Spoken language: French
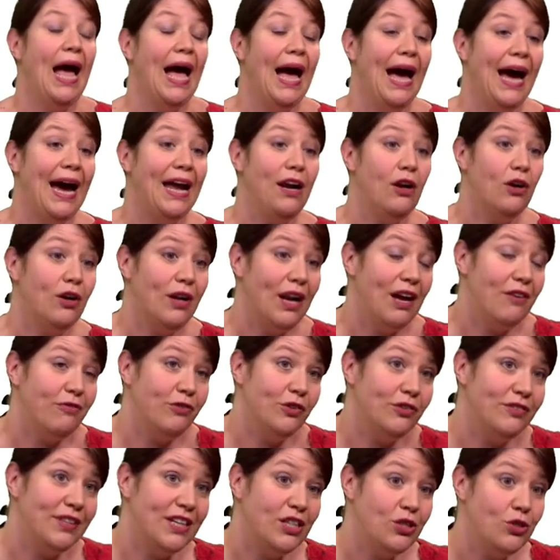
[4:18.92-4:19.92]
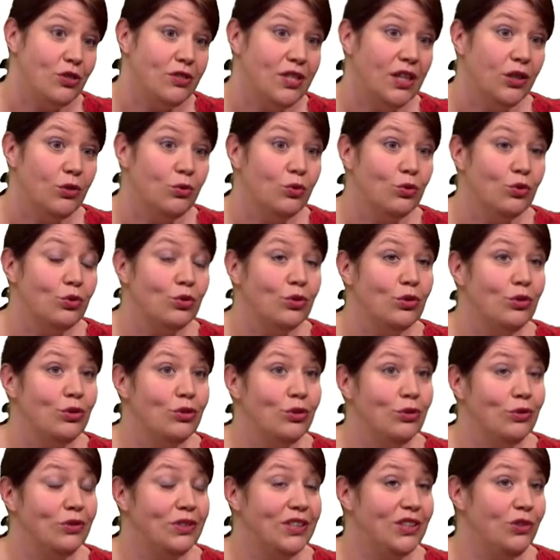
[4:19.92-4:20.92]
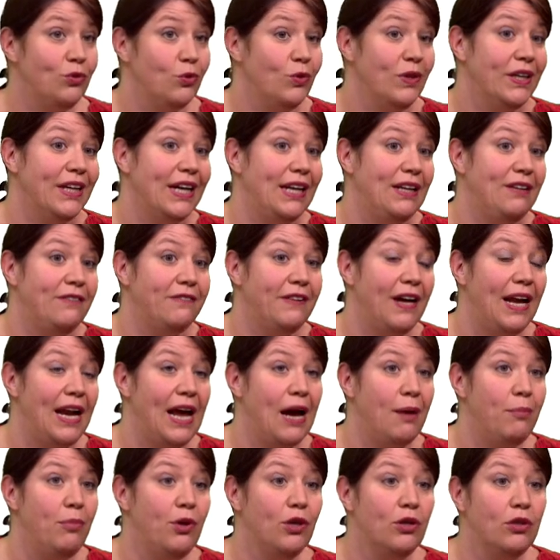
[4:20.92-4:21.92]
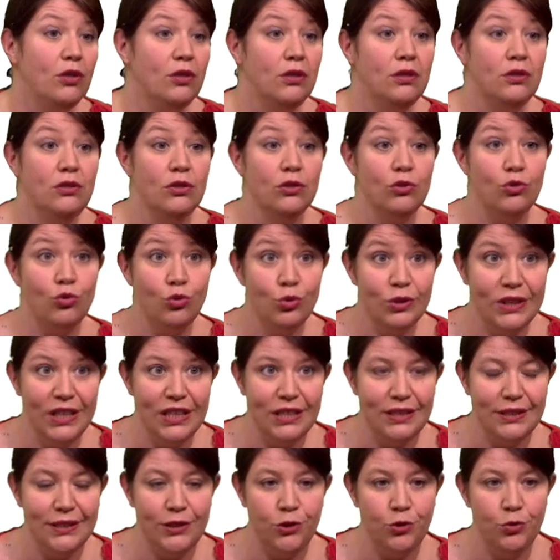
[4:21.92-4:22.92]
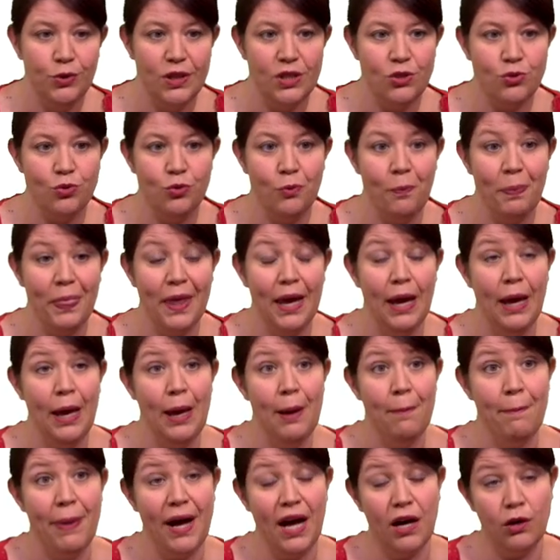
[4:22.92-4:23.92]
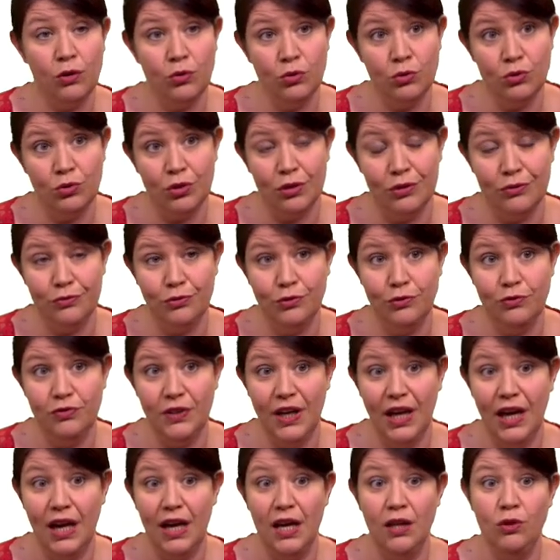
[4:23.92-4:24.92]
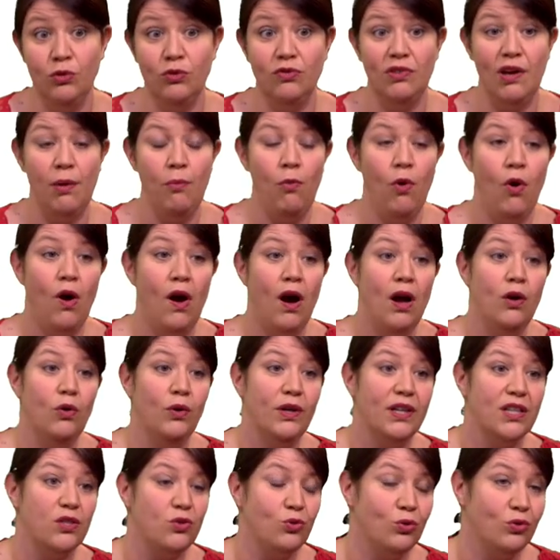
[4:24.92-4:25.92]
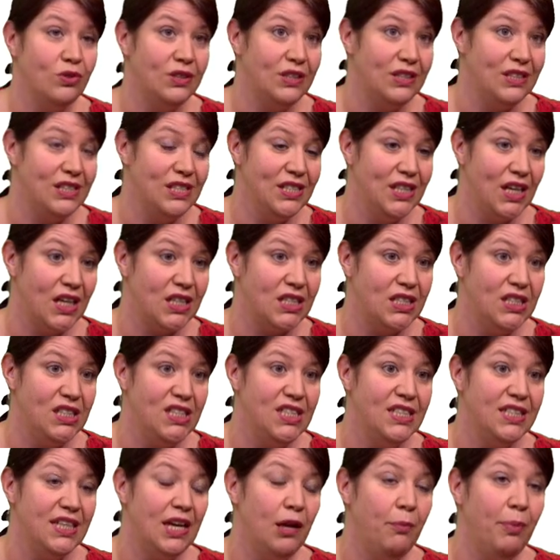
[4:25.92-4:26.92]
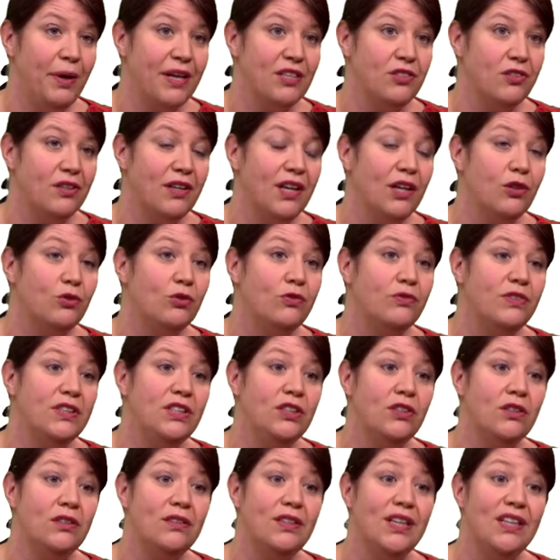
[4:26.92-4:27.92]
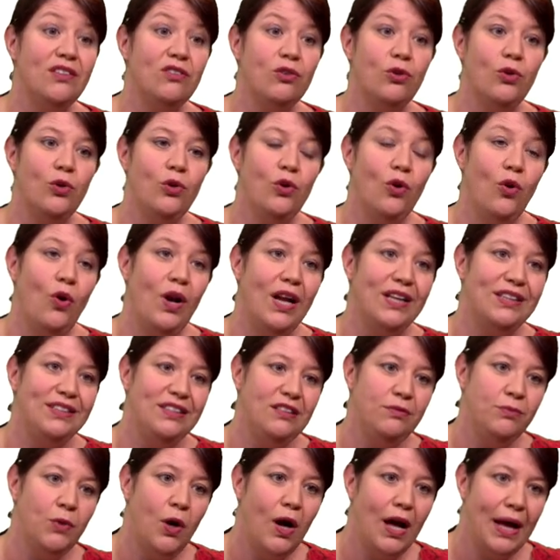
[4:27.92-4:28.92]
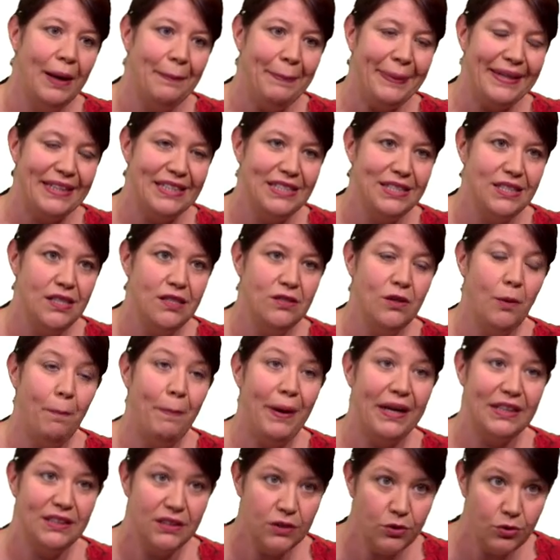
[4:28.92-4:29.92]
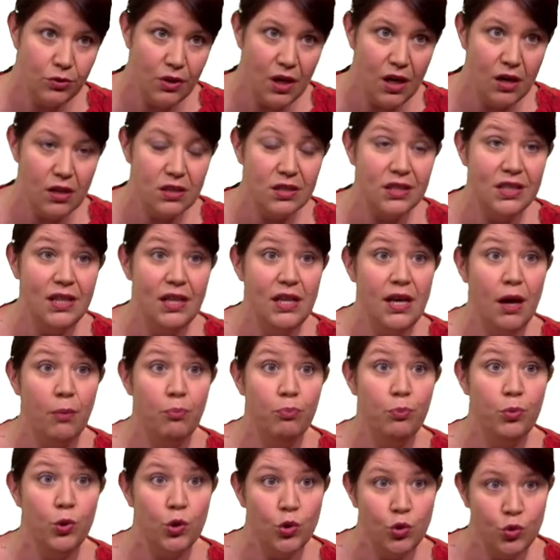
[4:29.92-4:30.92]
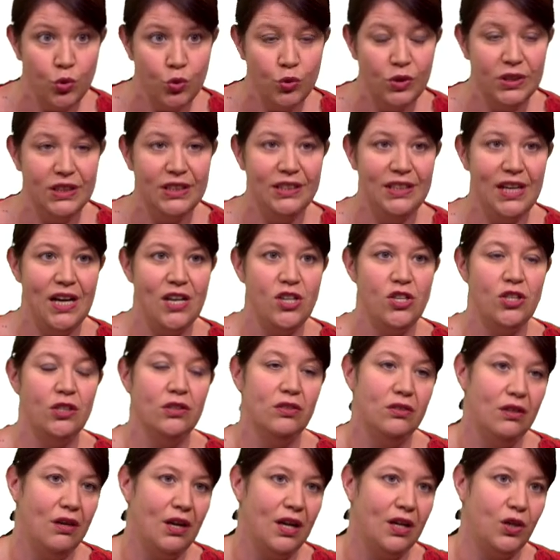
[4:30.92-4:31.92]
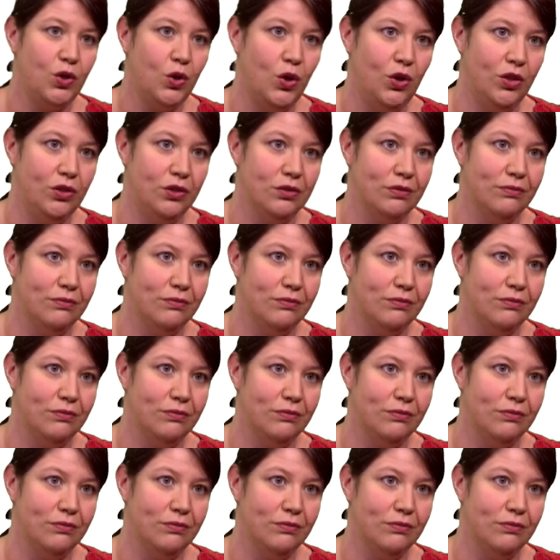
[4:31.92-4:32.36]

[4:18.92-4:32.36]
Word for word: Alors, l'avantage de cette construction, c'est donc qu'elle est valable euh, dans toutes les situations. Par contre, vous verrez notamment à l'occasion des exercices qu'elle présente l'inconvénient d'être relativement imprécise, en particulier lorsqu'il y a beaucoup d'étages dans la colonne.